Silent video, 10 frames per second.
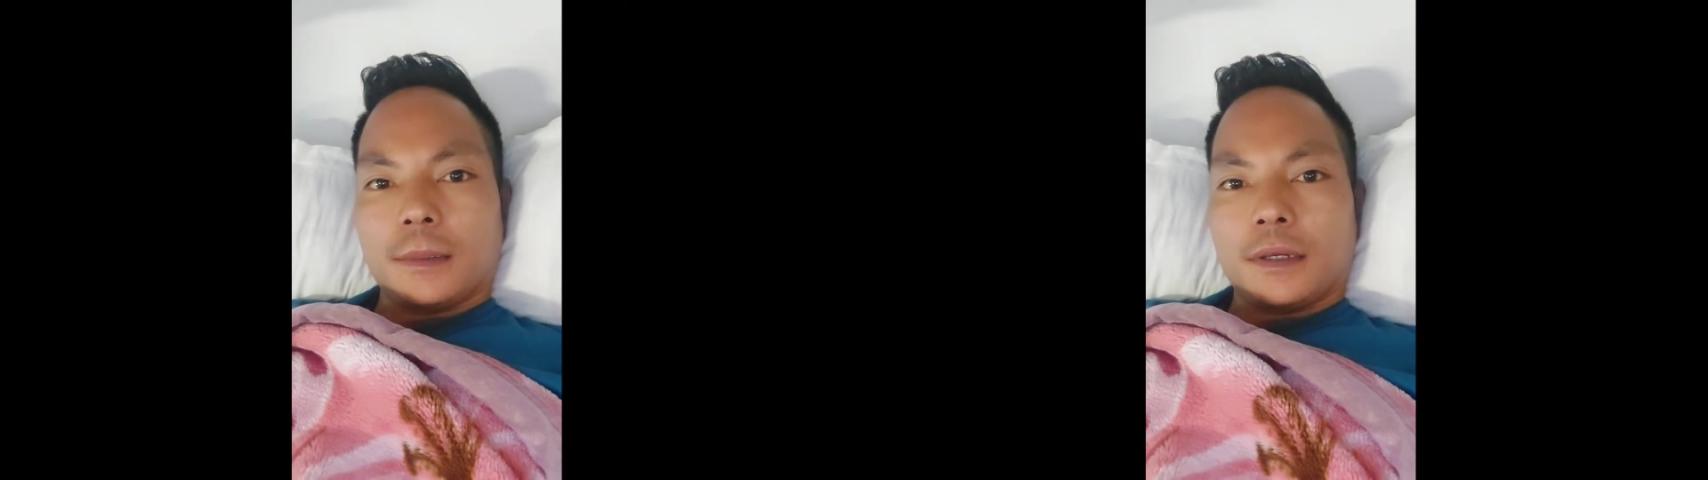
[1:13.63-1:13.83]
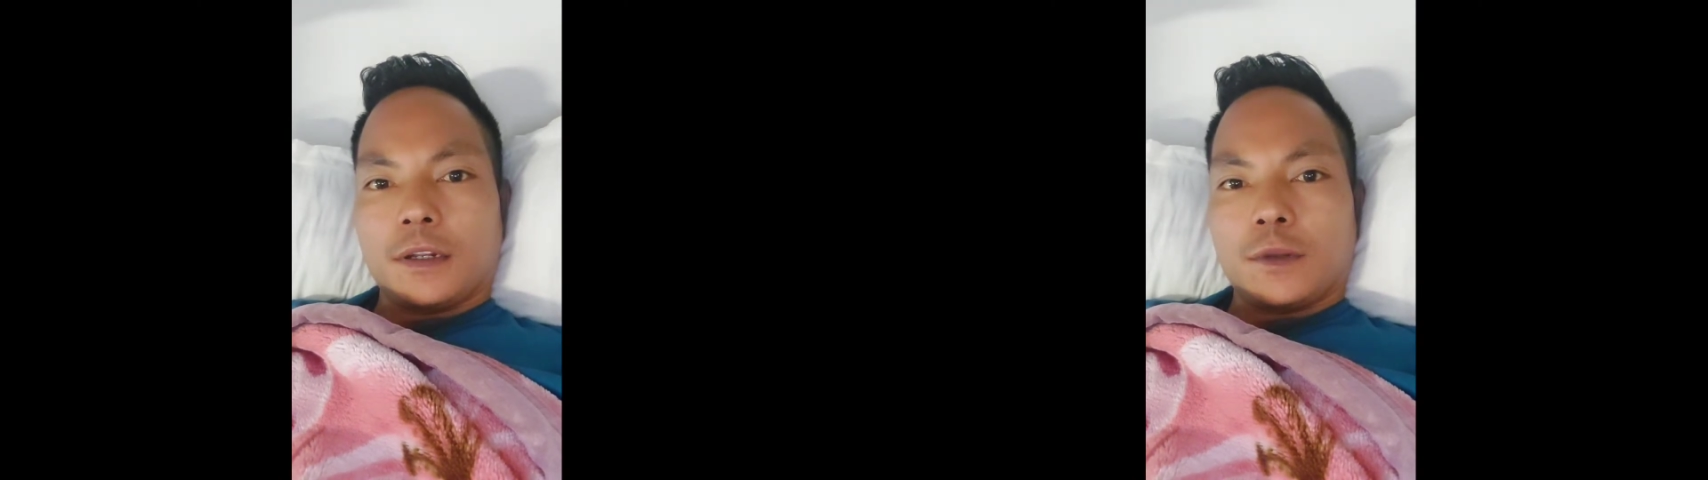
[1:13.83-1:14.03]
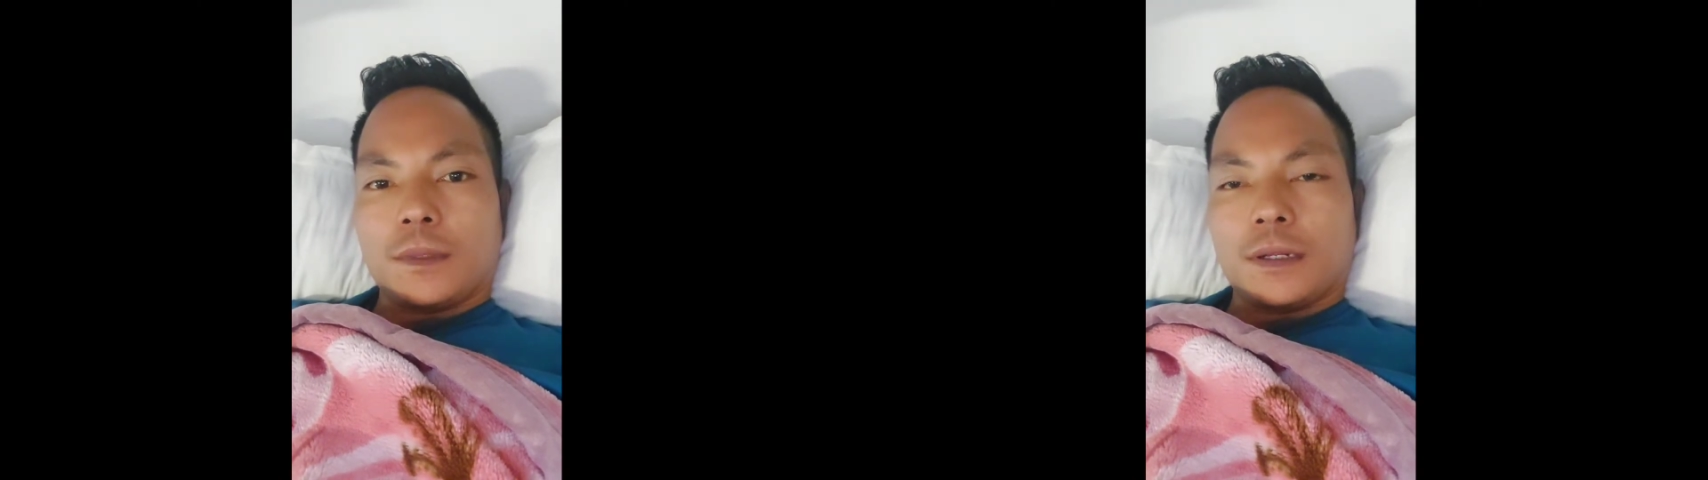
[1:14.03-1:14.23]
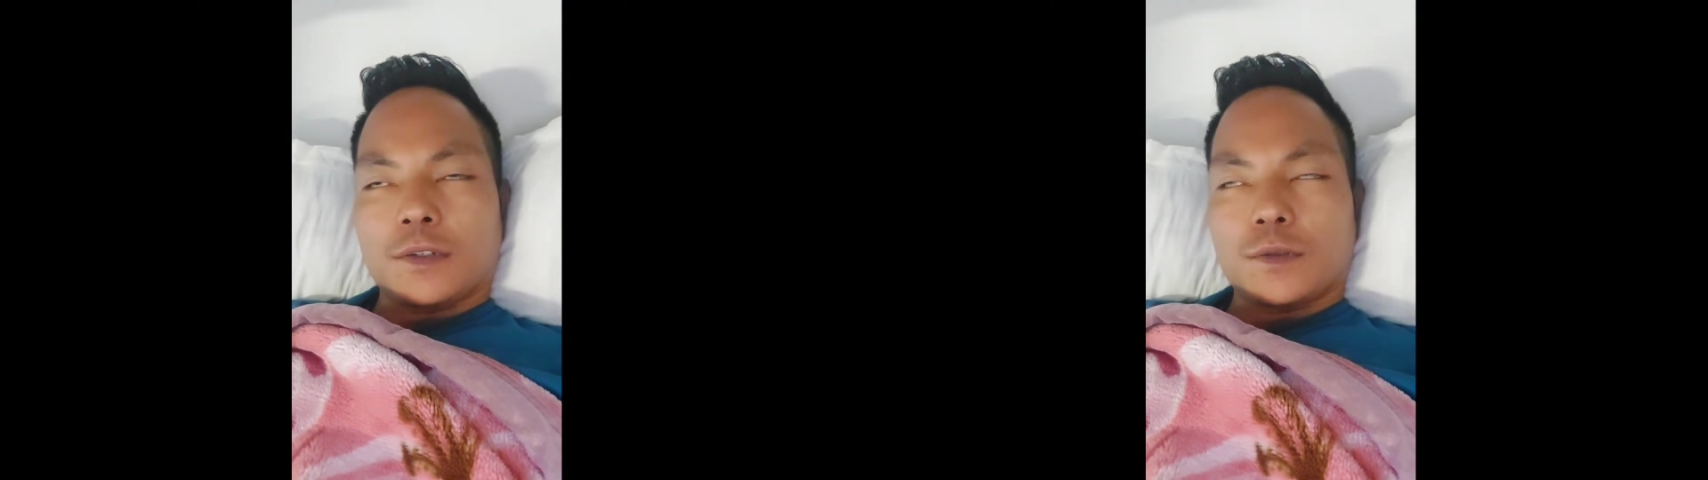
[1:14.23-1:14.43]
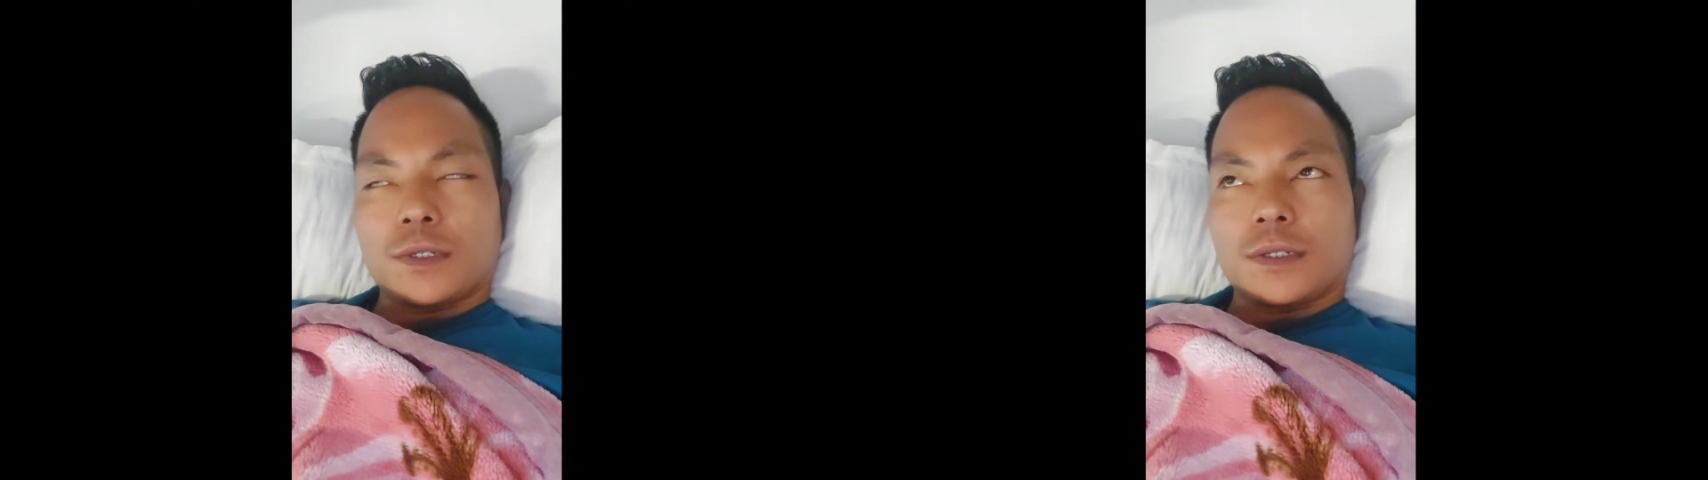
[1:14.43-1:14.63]
mana na nak
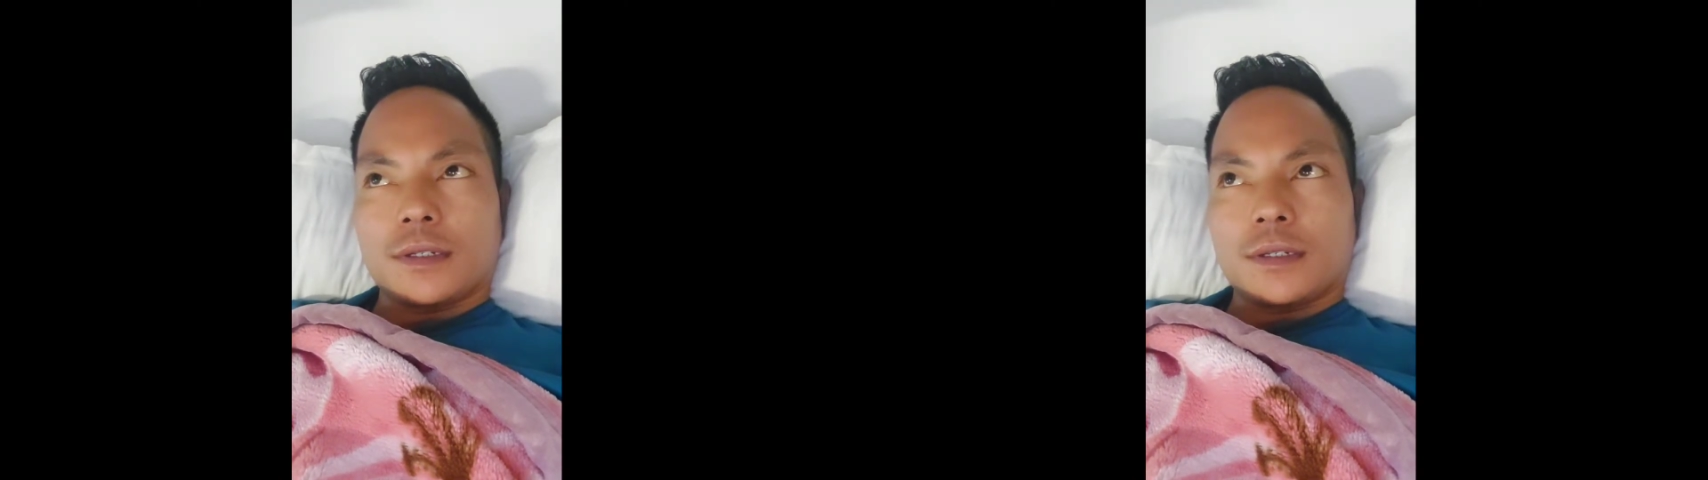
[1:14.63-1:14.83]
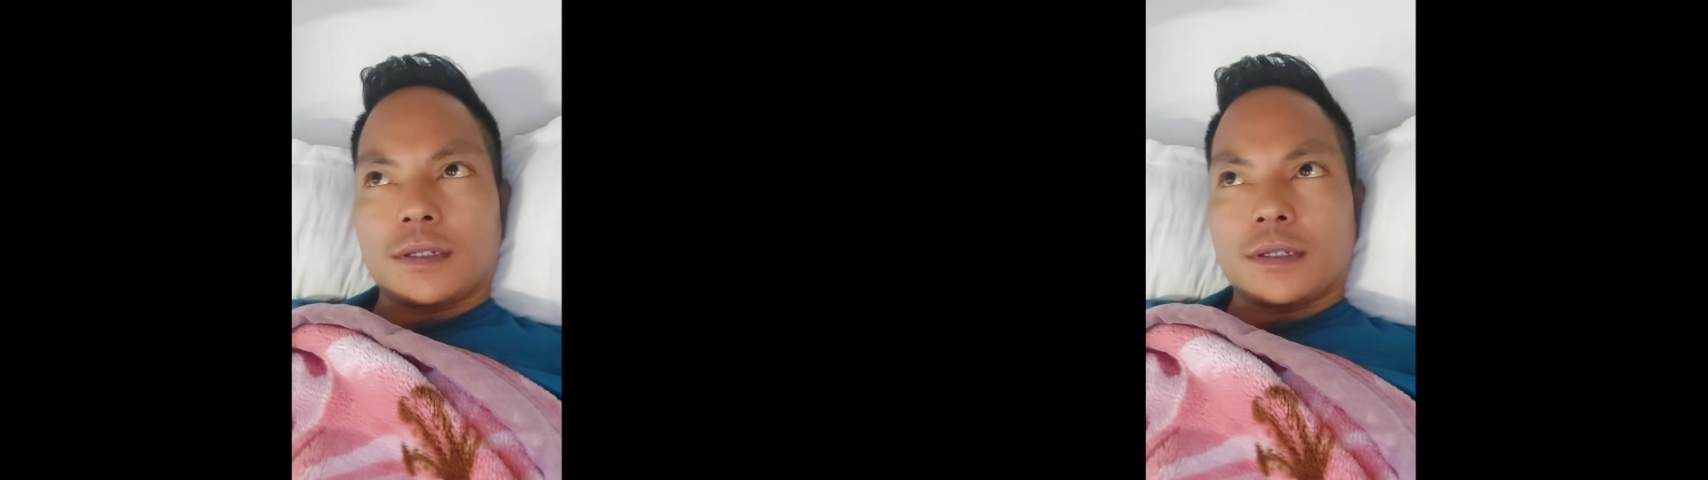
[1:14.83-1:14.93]
suni kiri